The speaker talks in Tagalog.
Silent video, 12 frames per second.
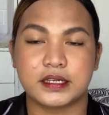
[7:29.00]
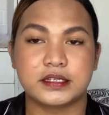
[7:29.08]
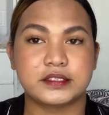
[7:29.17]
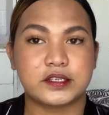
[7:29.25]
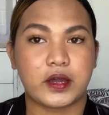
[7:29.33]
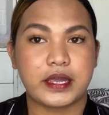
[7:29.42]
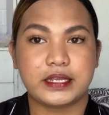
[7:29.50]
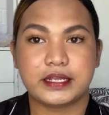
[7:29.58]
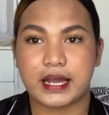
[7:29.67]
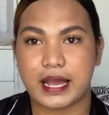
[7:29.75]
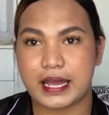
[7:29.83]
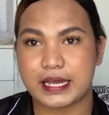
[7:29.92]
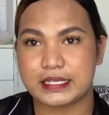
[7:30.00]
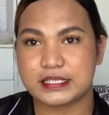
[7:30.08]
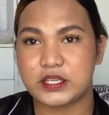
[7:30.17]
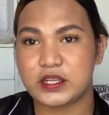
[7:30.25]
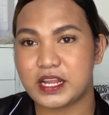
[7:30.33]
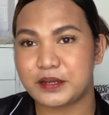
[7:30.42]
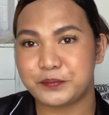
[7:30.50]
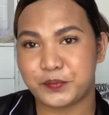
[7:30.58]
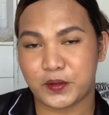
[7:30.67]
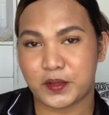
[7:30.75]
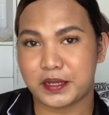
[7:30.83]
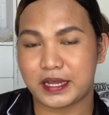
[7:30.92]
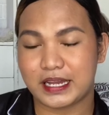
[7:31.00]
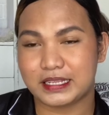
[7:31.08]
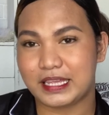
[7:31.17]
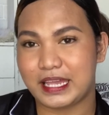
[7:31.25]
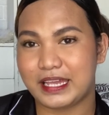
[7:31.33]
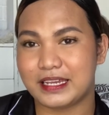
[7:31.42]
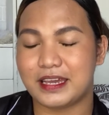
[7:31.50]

So, ayun guys, yun lang po ang ating